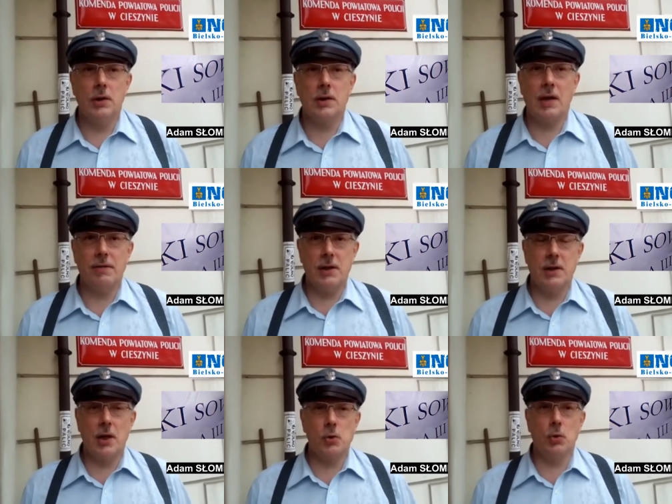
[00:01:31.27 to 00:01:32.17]
stawiać
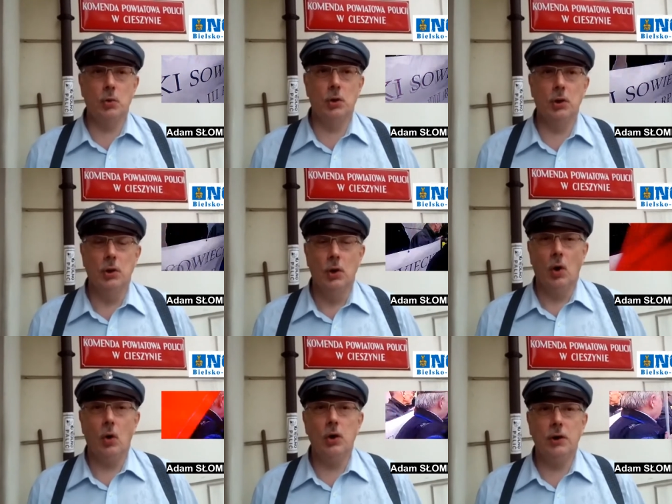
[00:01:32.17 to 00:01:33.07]
zarzuty
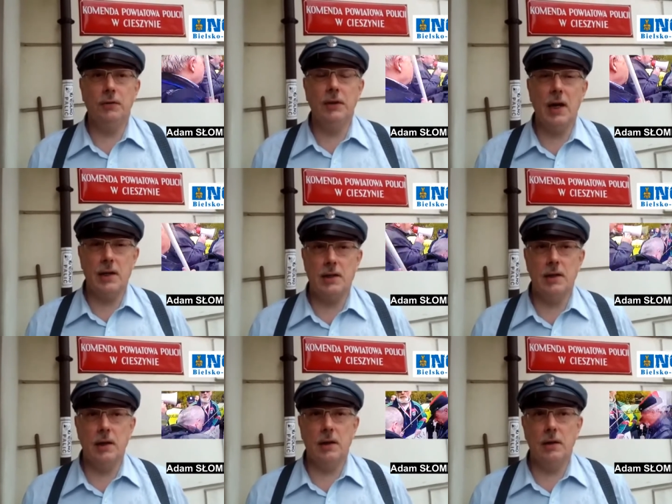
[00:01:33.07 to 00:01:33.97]
o
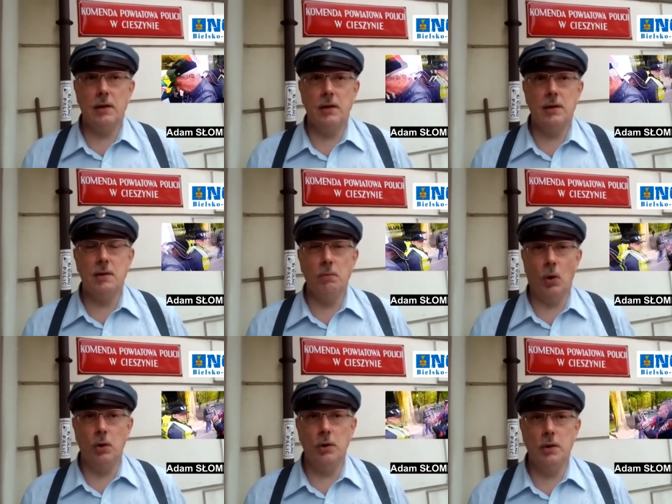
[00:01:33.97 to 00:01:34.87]
likwidację
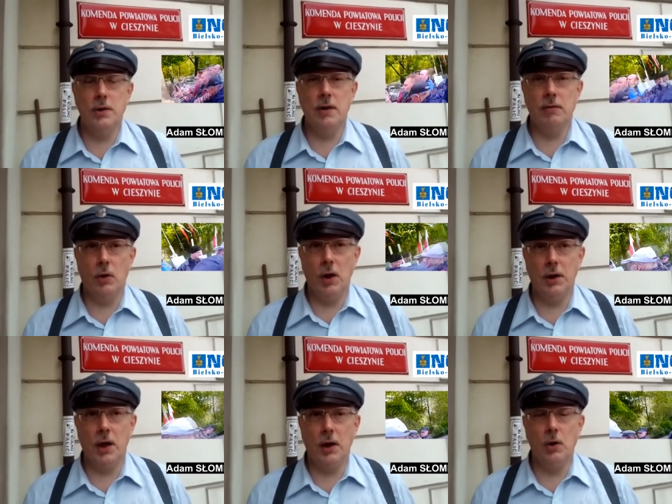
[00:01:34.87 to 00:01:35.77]
symboli
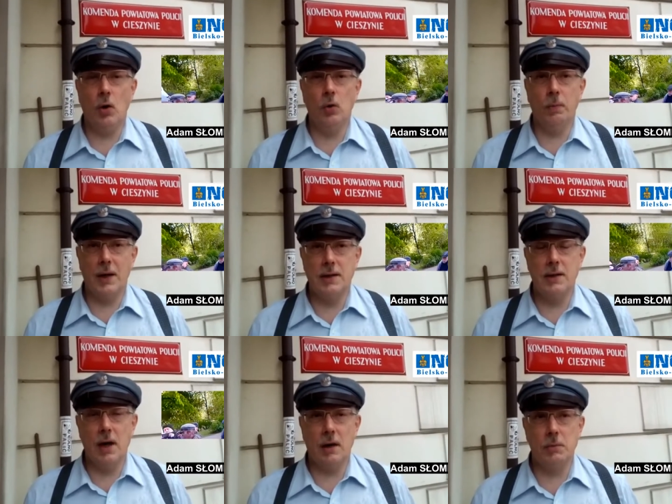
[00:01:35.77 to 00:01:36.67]
zniewolenia i
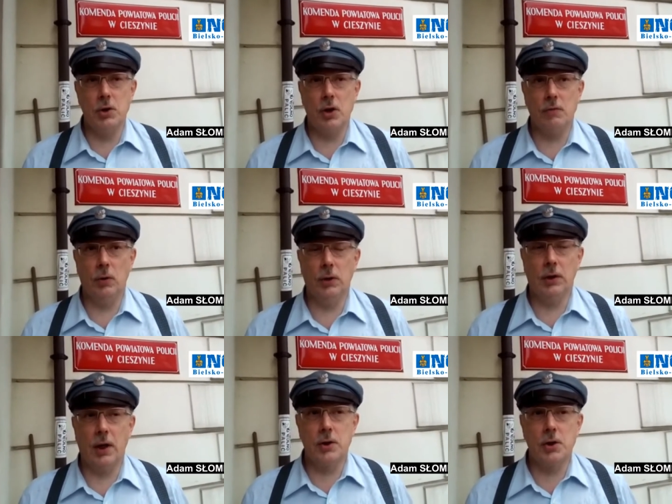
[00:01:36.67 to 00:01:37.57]
okupacji Armii
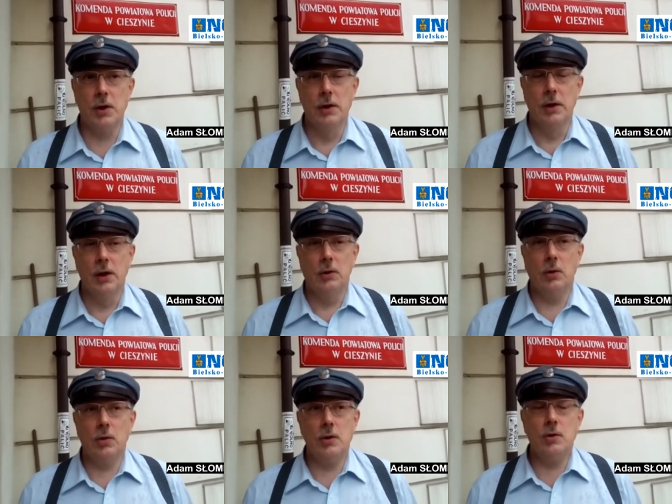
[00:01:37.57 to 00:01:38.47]
Czerwonej. Także
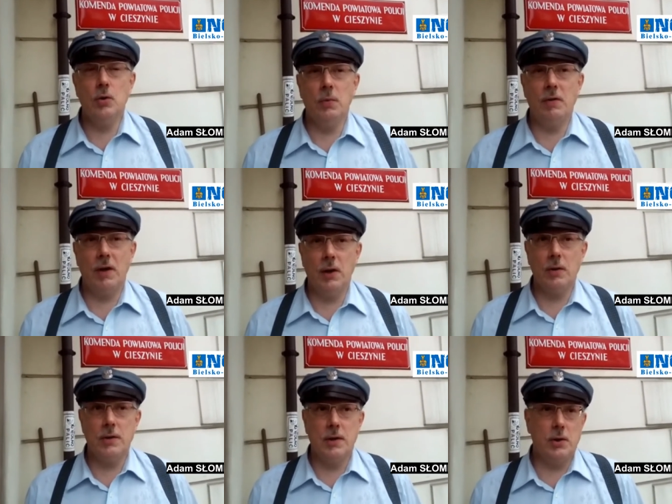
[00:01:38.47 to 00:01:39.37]
no to jest
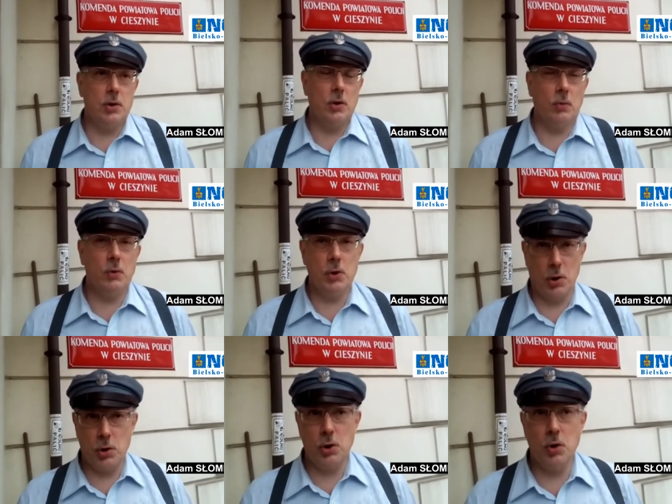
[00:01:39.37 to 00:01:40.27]
zdumiewające. Dzisiaj odbyły
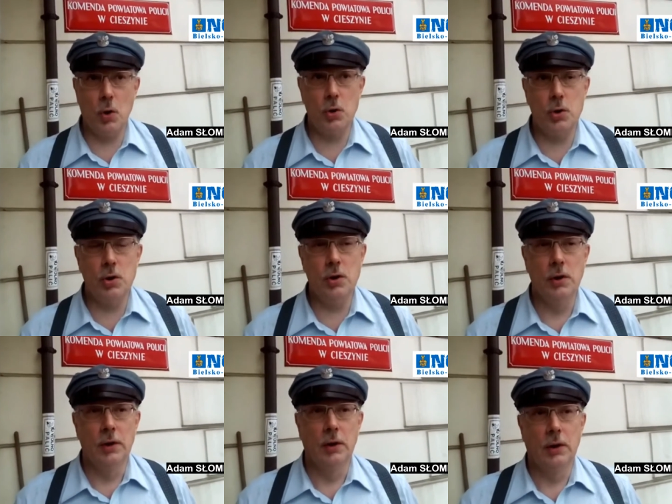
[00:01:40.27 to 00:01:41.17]
się czynności
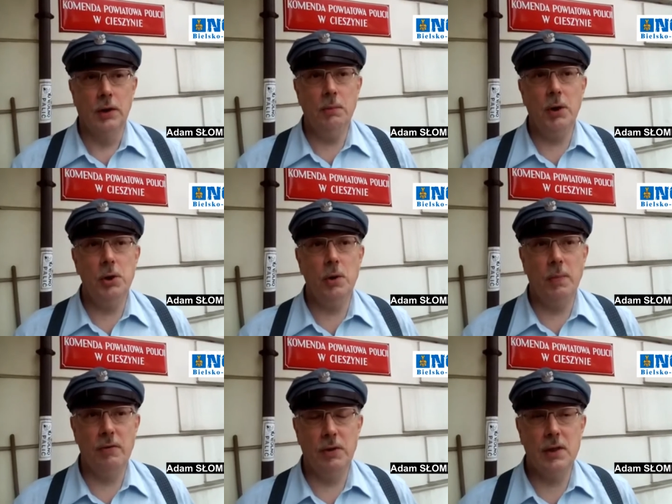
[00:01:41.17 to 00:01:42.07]
i będzie
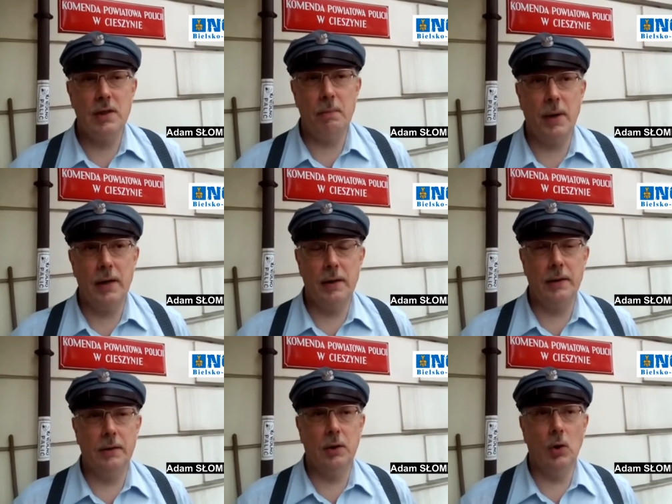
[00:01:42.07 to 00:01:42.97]
pewnie za
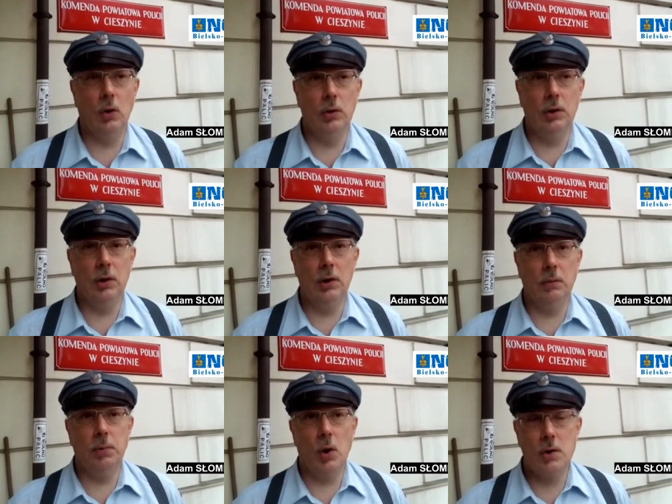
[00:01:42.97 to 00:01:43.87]
parę tygodni
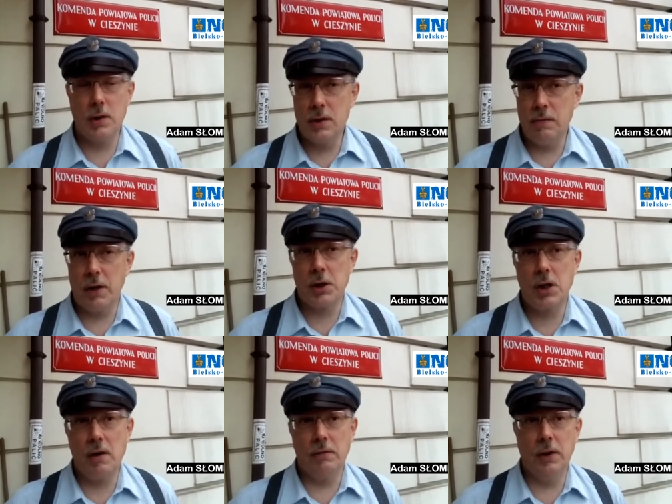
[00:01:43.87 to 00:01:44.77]
proces w
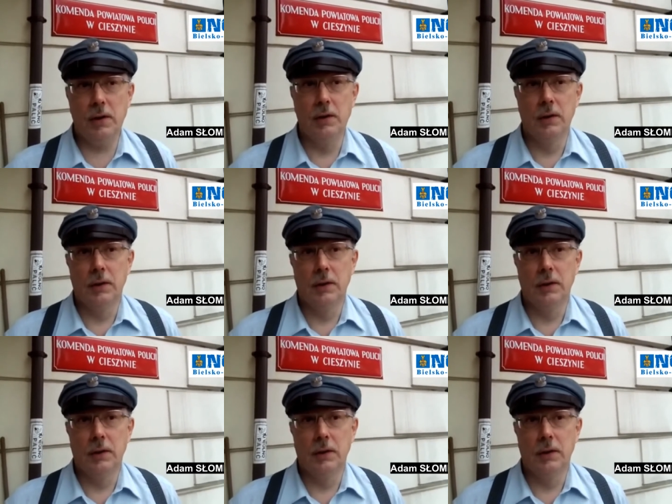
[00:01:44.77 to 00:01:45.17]
Warszawie